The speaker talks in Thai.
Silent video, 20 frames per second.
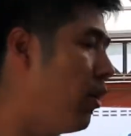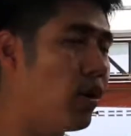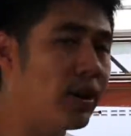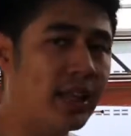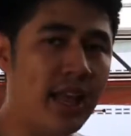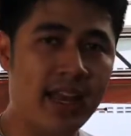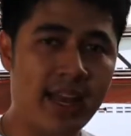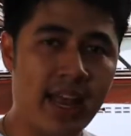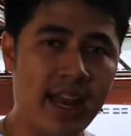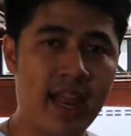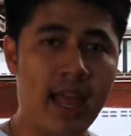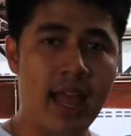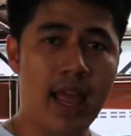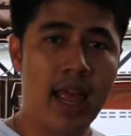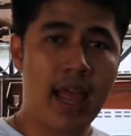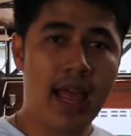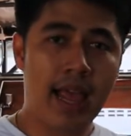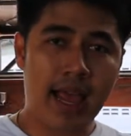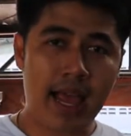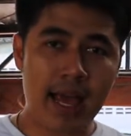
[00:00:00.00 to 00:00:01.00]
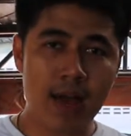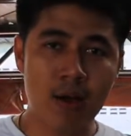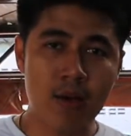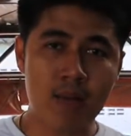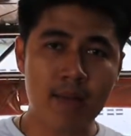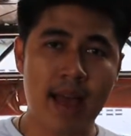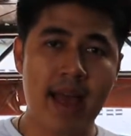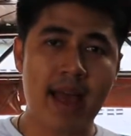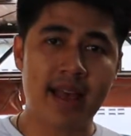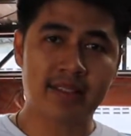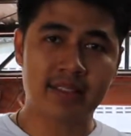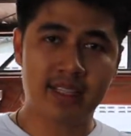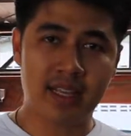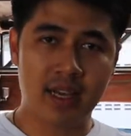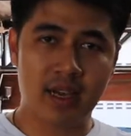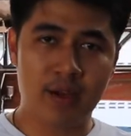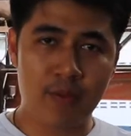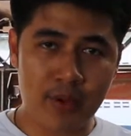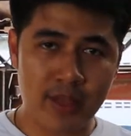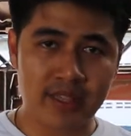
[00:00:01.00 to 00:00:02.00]
รถคันนั้นอ่ะเข้ามาเซ
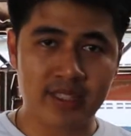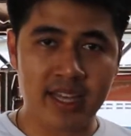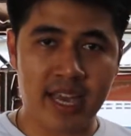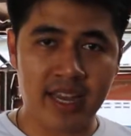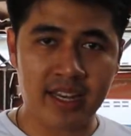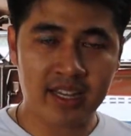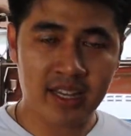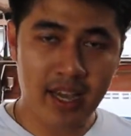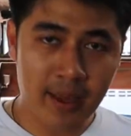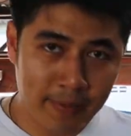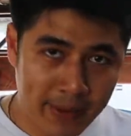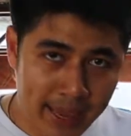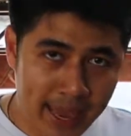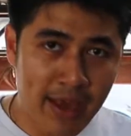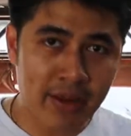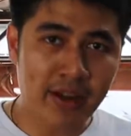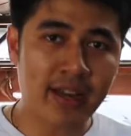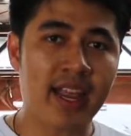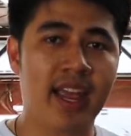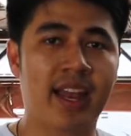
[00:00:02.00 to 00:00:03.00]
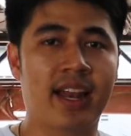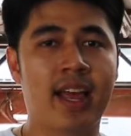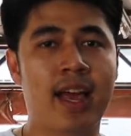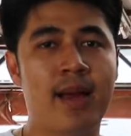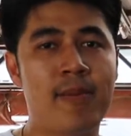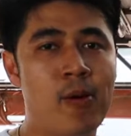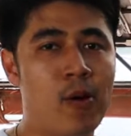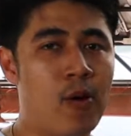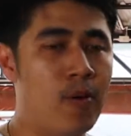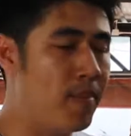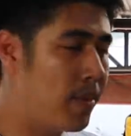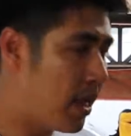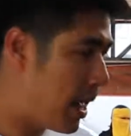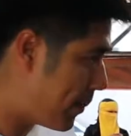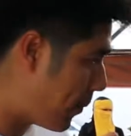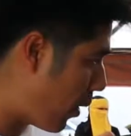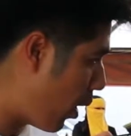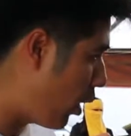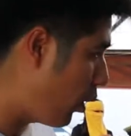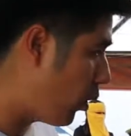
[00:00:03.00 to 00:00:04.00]
อร์วิสชั้นเคลือบแก้วนั่นเองนะครับผม
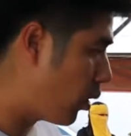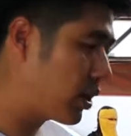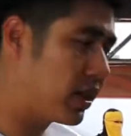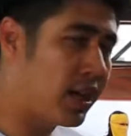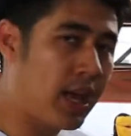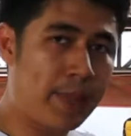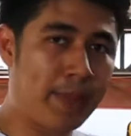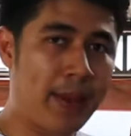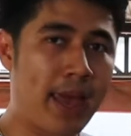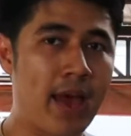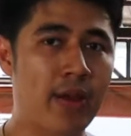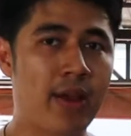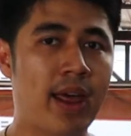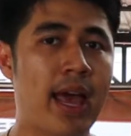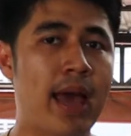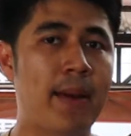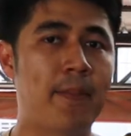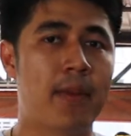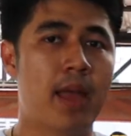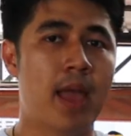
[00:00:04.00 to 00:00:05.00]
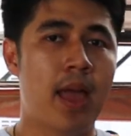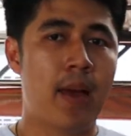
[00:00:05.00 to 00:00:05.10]
เพราะรถเคลือบแก้วนะครับ